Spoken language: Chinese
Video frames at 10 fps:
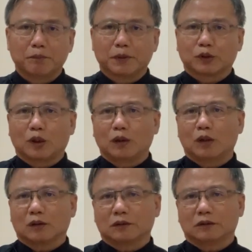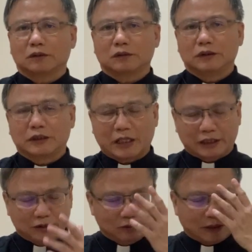彼得洛伊家
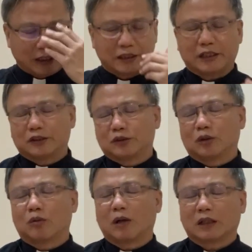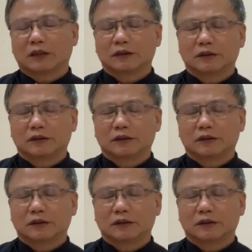己有家己个想法。